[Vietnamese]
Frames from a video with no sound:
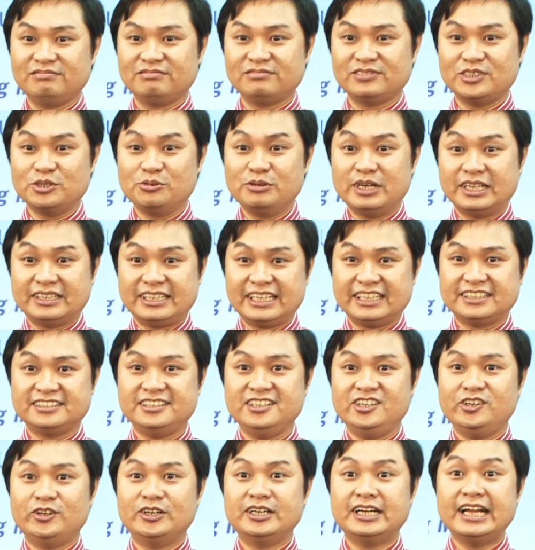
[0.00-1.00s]
đúng là ta
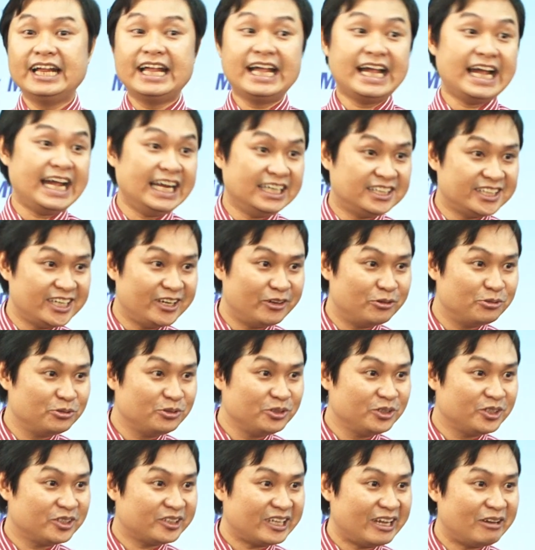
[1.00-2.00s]
suy luận hai chiều
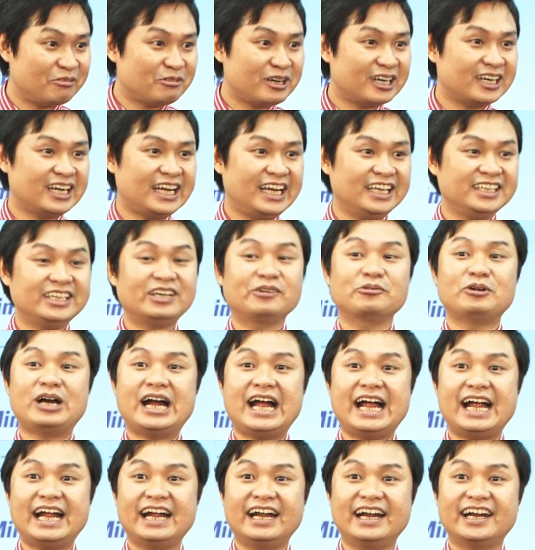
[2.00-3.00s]
theo quan hệ nhân
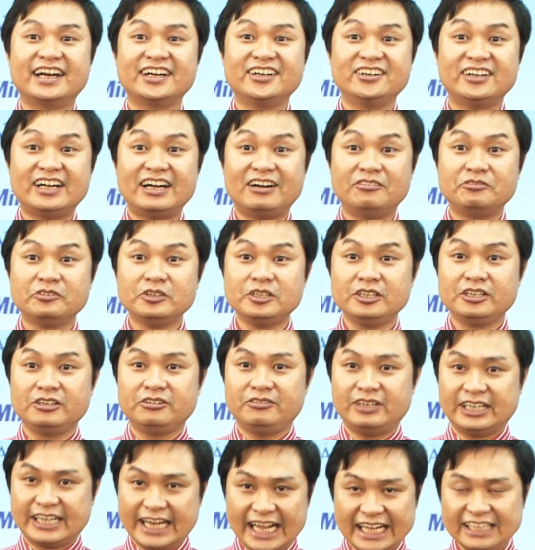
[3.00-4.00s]
quả đúng không
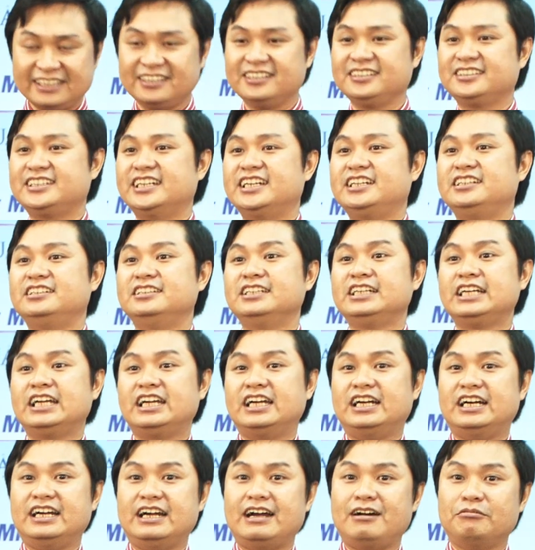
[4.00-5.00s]
và cả chương trình
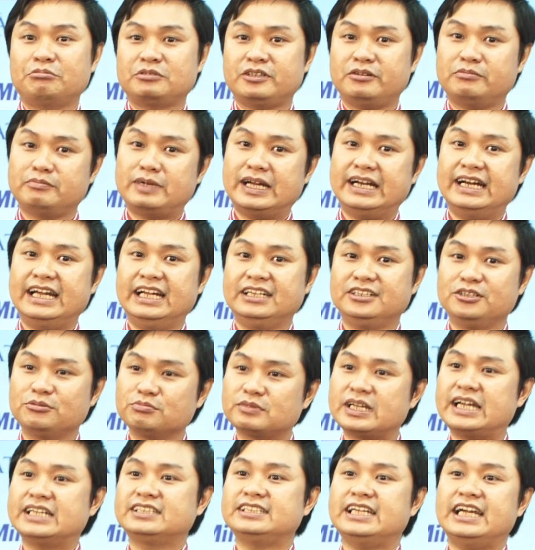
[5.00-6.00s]
à, học trong bài này
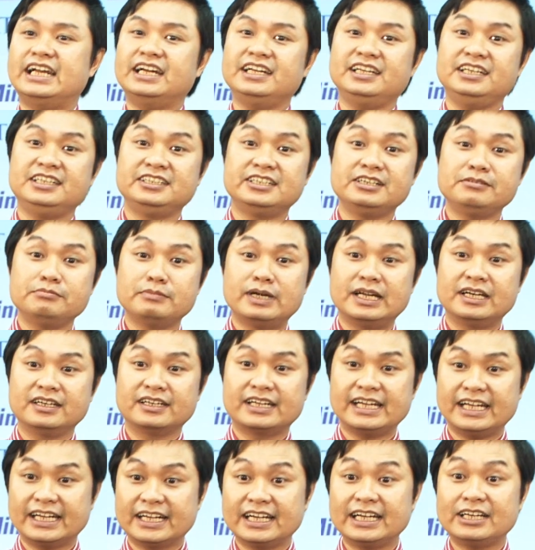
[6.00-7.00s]
chúng ta sẽ đi chứng minh
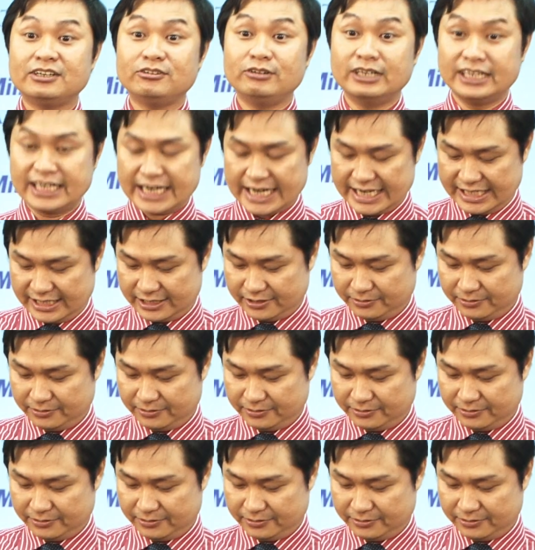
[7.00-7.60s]
cái kết luận này